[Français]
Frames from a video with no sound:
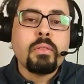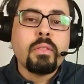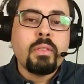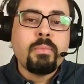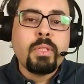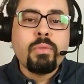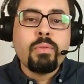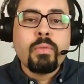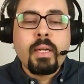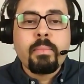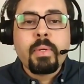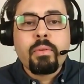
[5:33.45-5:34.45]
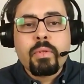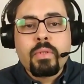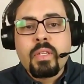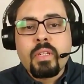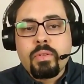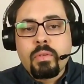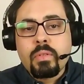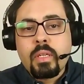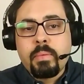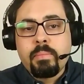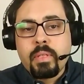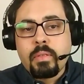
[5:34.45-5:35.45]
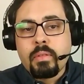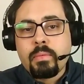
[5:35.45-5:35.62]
diminuer la peroxydation des lipides.